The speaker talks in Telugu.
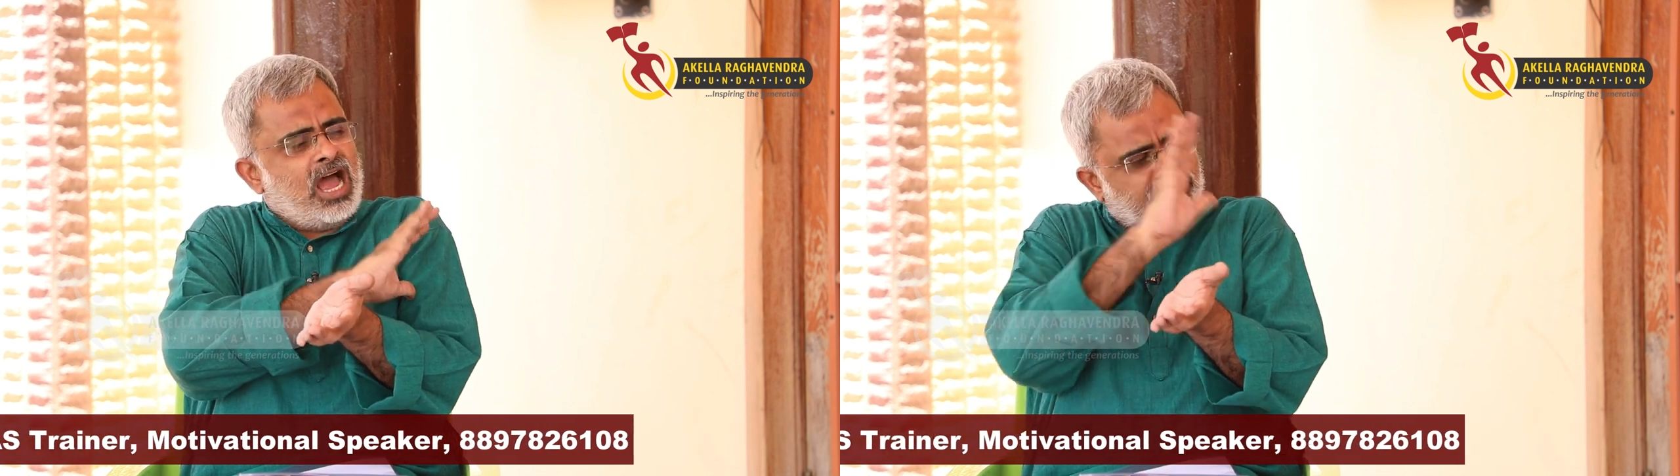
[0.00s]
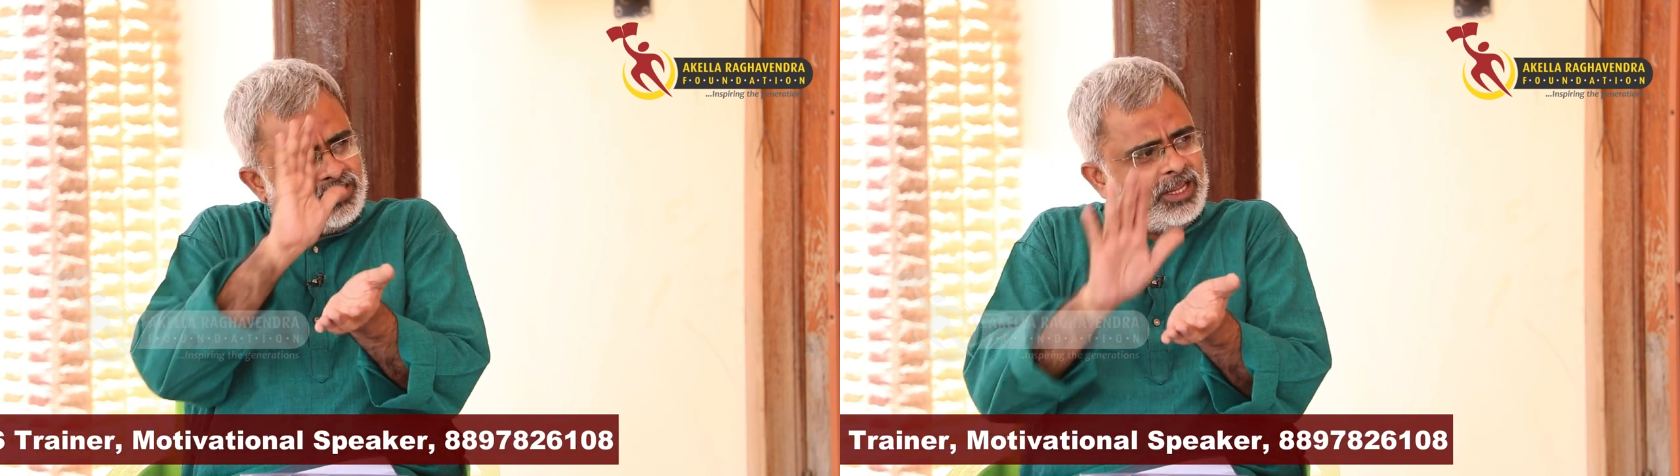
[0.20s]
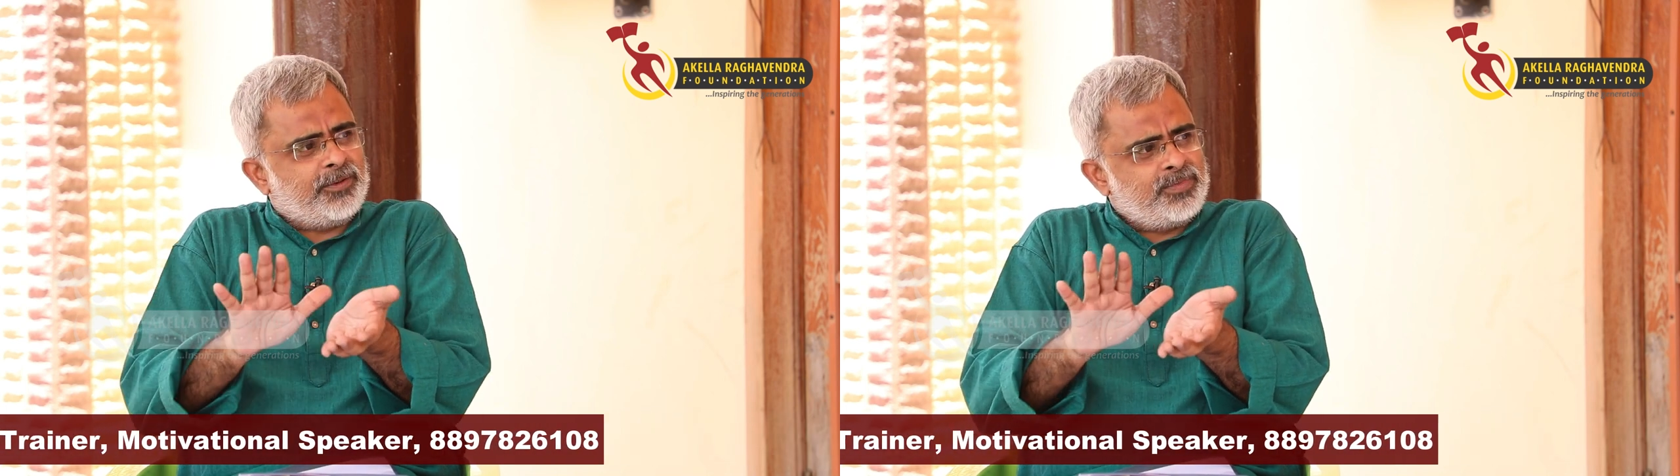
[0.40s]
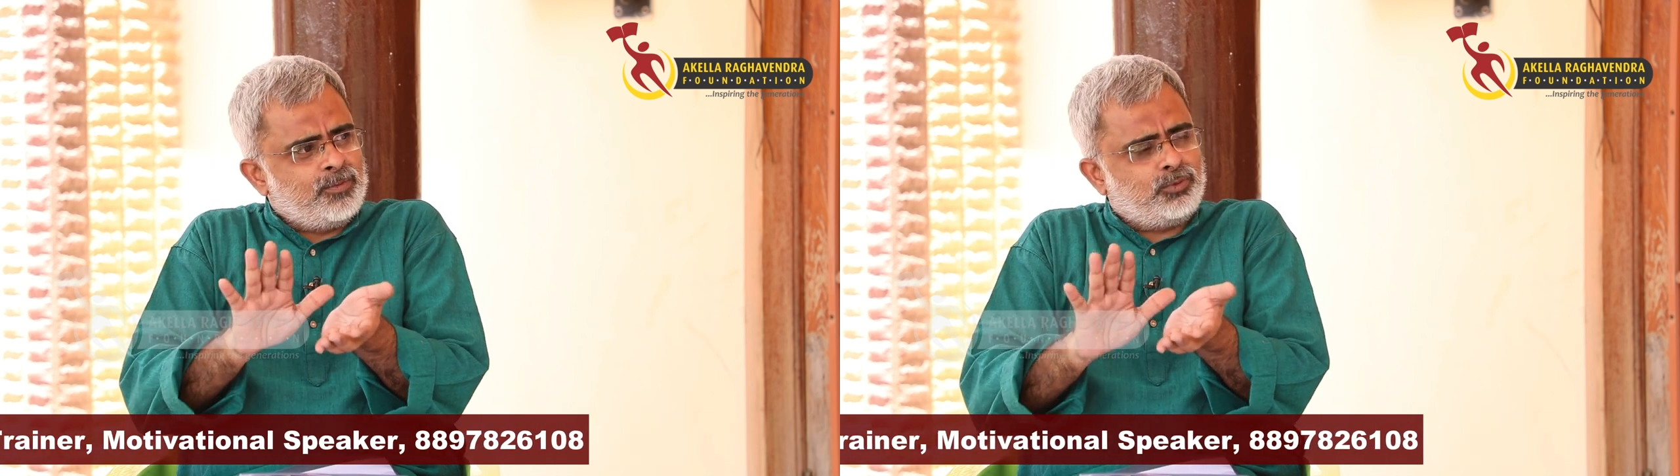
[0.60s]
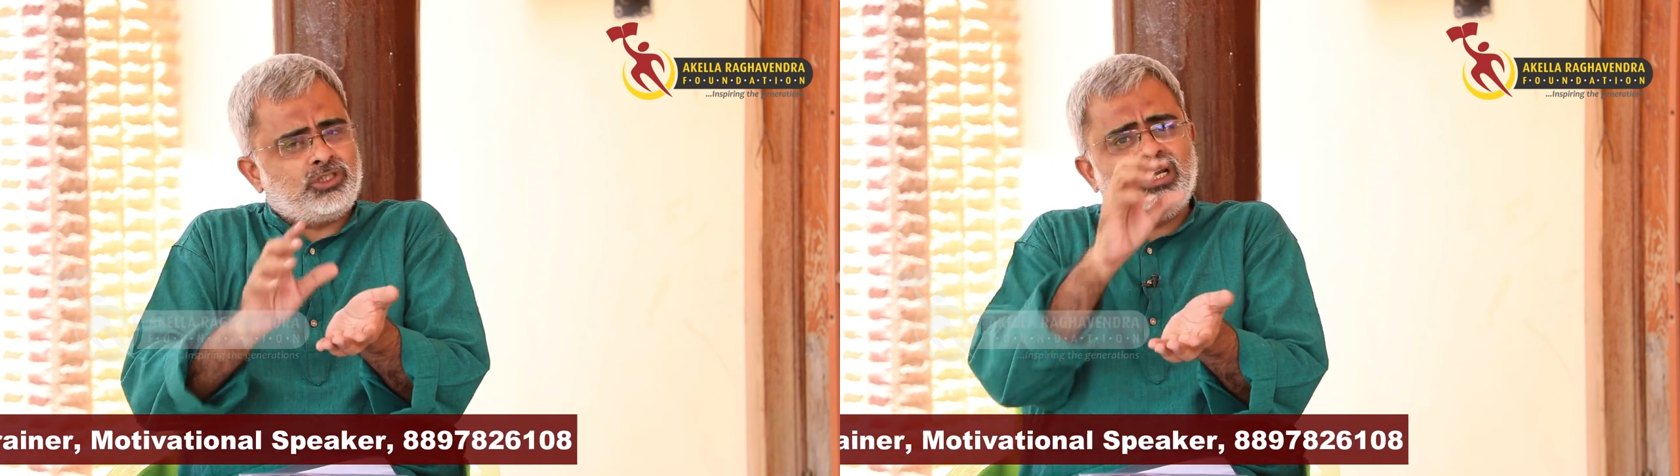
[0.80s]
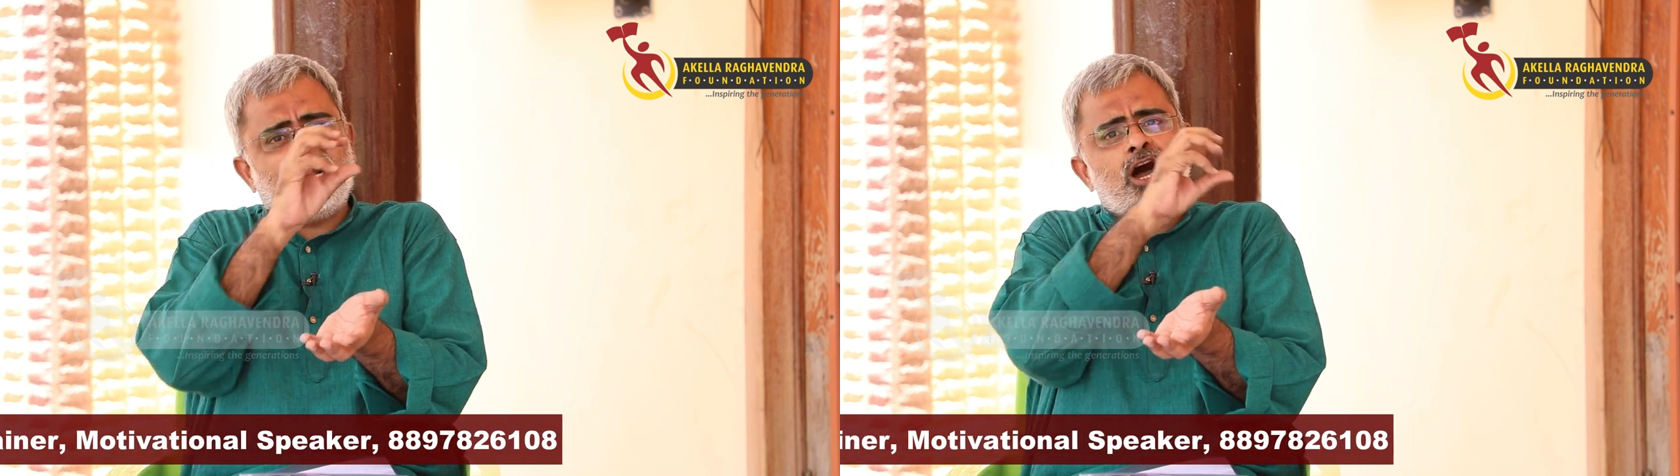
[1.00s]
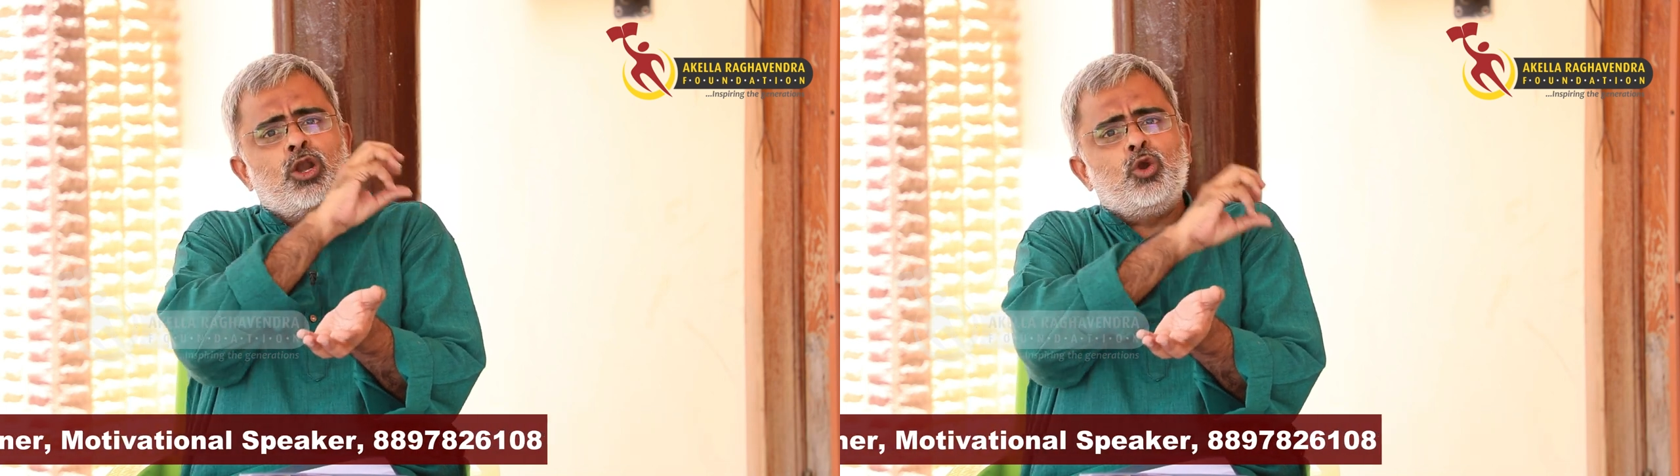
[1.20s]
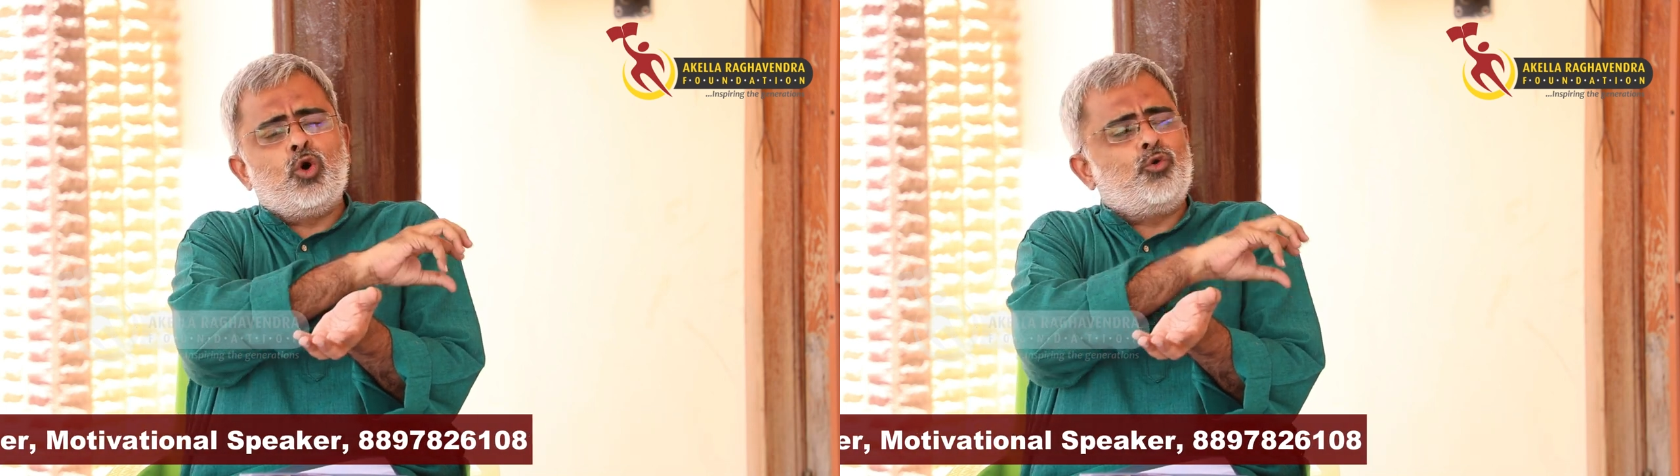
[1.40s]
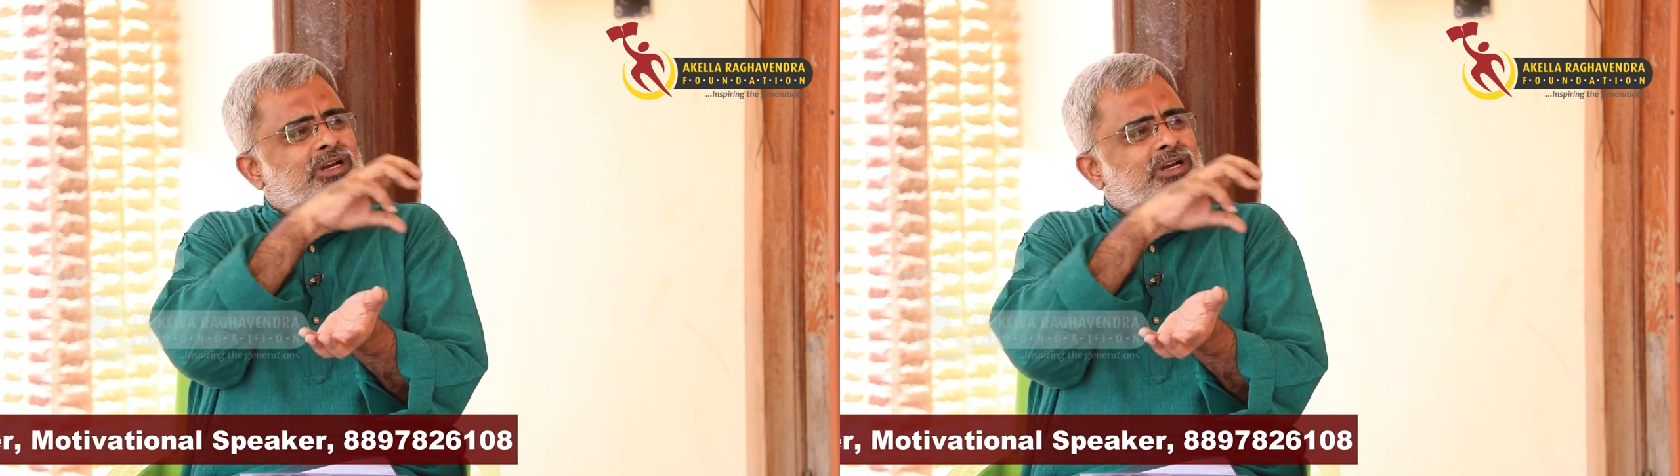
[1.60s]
అంతే పుస్తకాల్లో